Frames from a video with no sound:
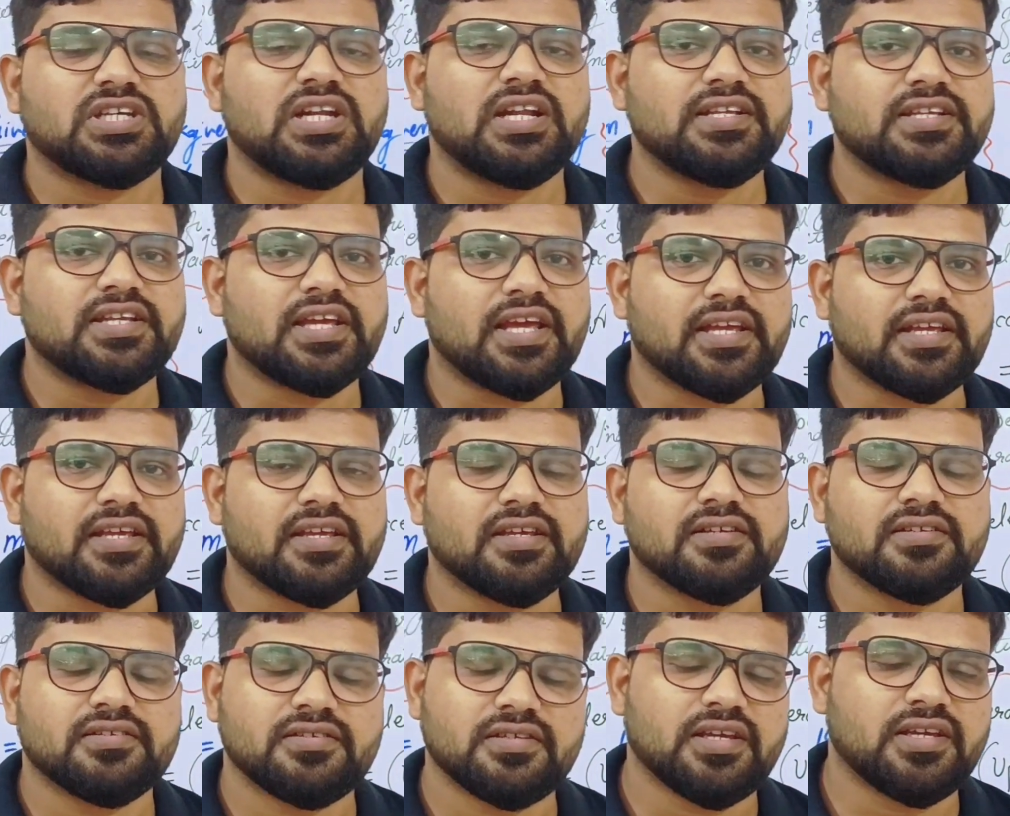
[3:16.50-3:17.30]
चली
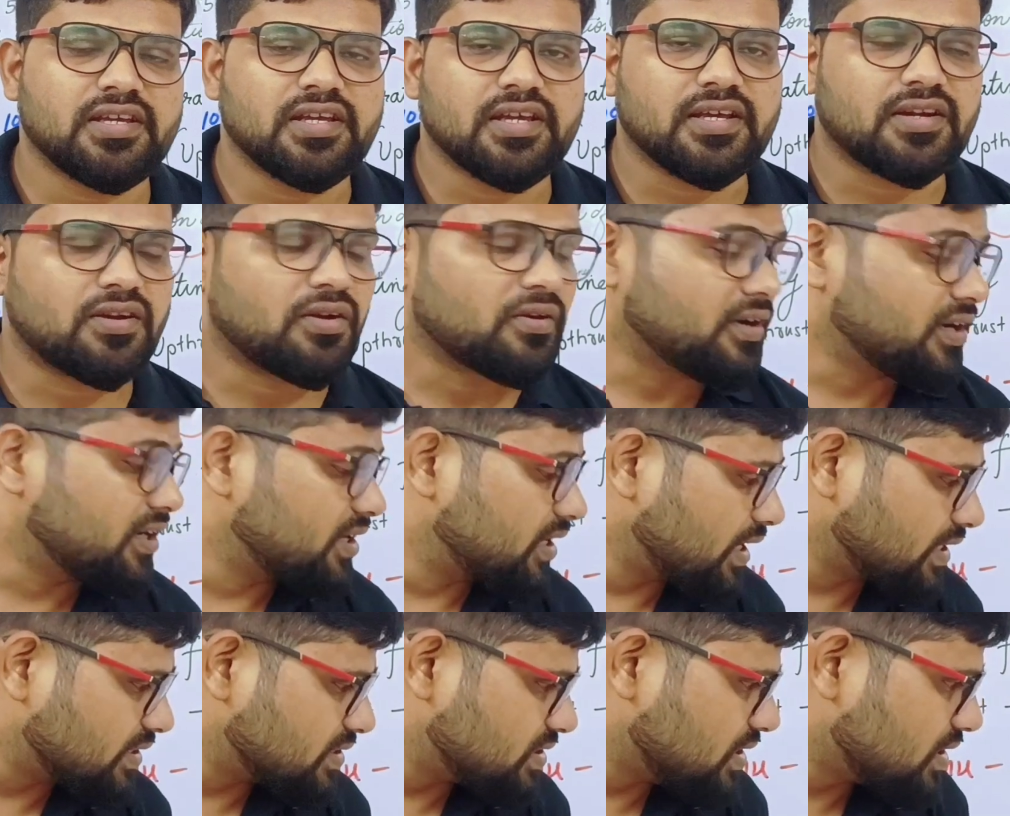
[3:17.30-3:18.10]
जाएगी यही है
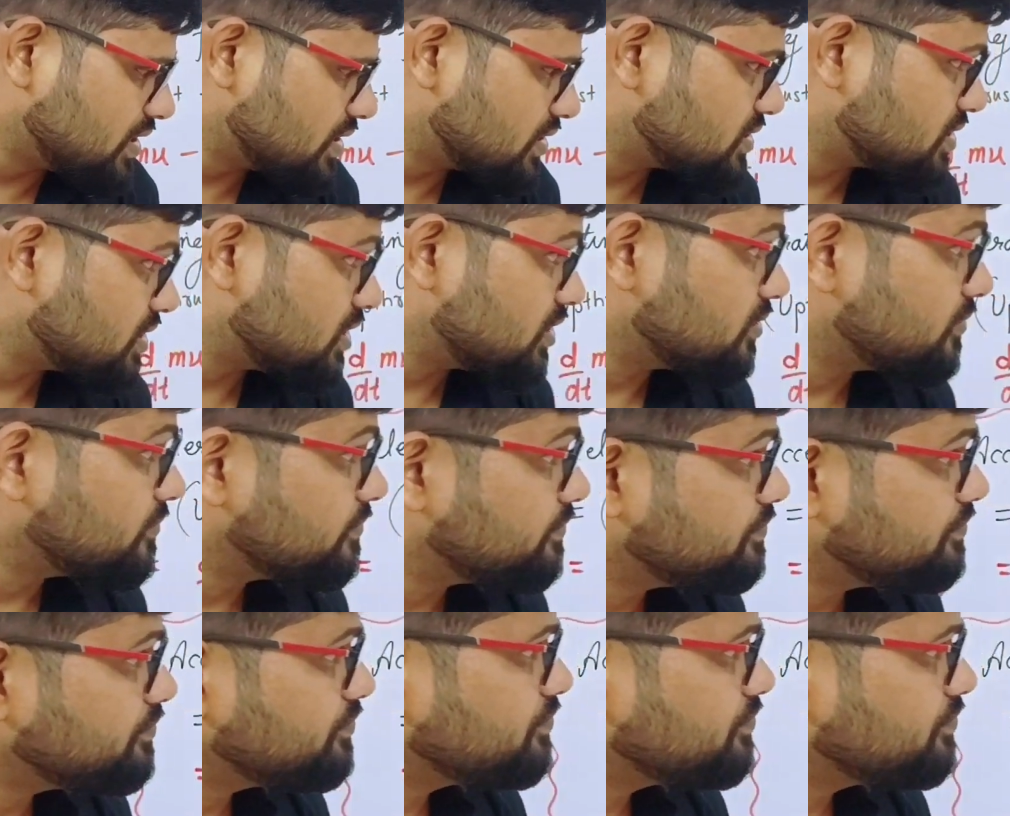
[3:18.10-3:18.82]
रॉकेट का एक्सेलरेशन